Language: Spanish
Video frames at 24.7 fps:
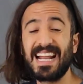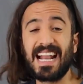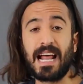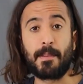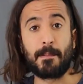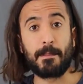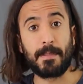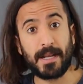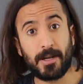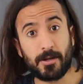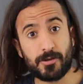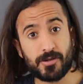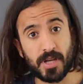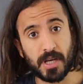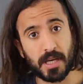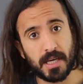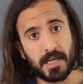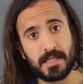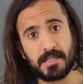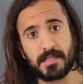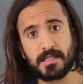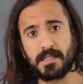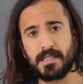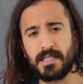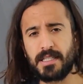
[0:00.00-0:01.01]
a la menos
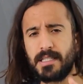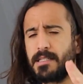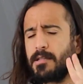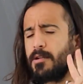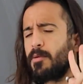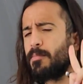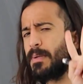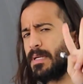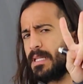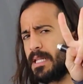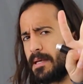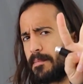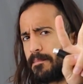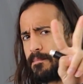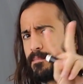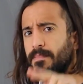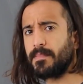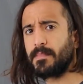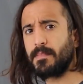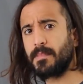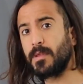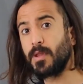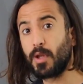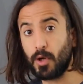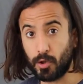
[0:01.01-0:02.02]
x y se nos pide
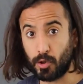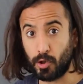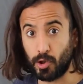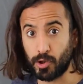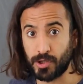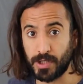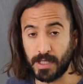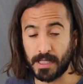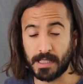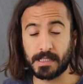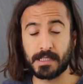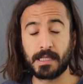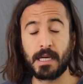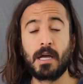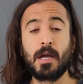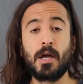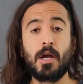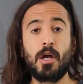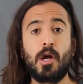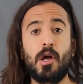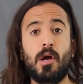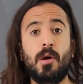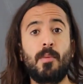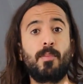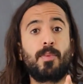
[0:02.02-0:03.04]
dos cosas.
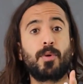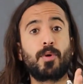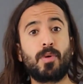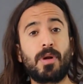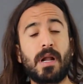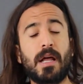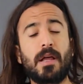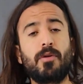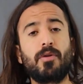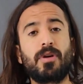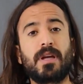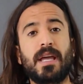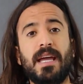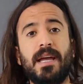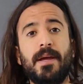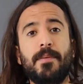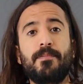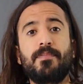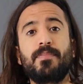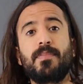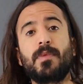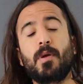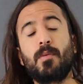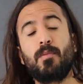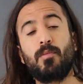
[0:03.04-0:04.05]
Por un lado
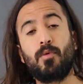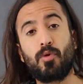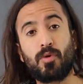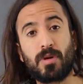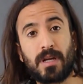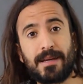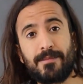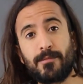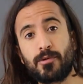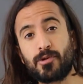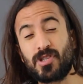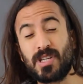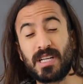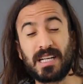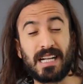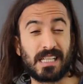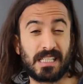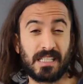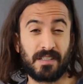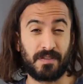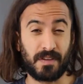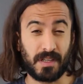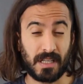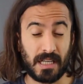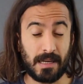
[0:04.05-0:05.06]
que busquemos y
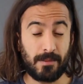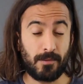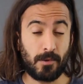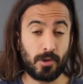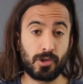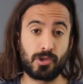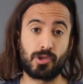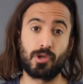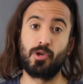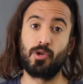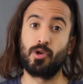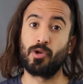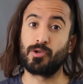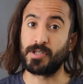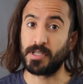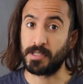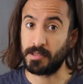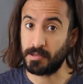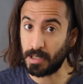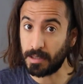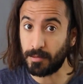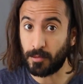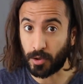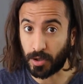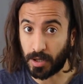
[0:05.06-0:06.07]
clasifiquemos los
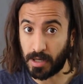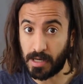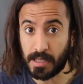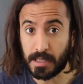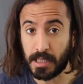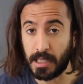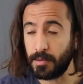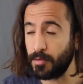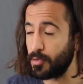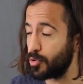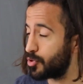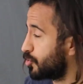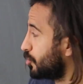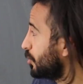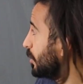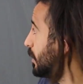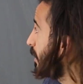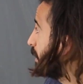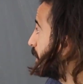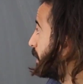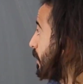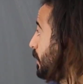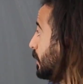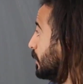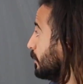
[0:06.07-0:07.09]
extremos relativos
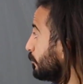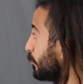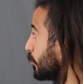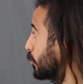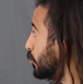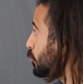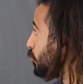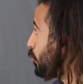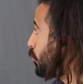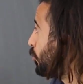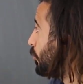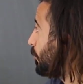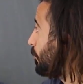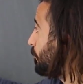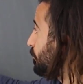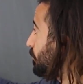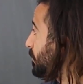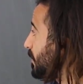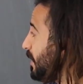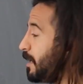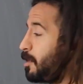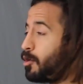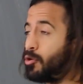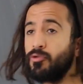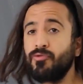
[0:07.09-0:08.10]
y por otro
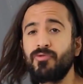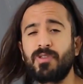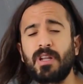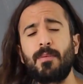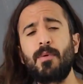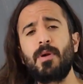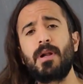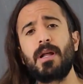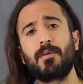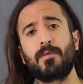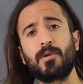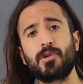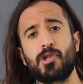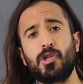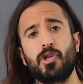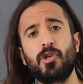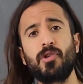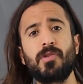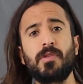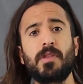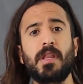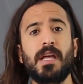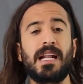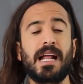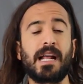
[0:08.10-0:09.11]
que encontremos la
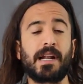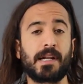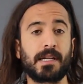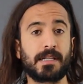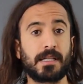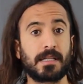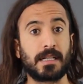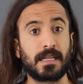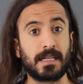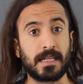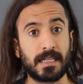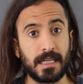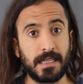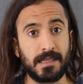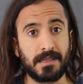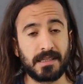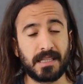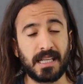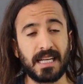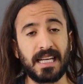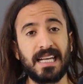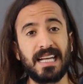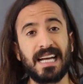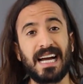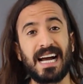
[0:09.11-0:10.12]
ecuación de la recta
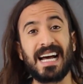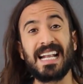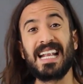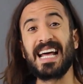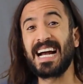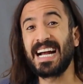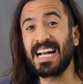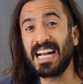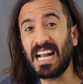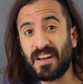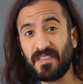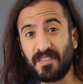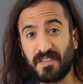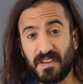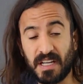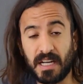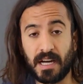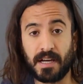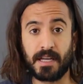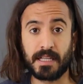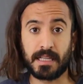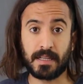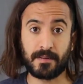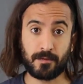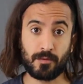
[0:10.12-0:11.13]
tangente a la gráfica
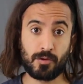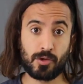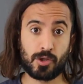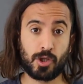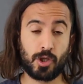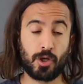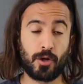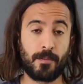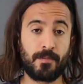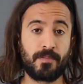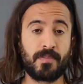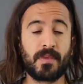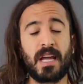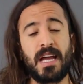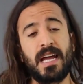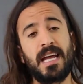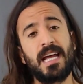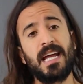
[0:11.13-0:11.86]
de esta función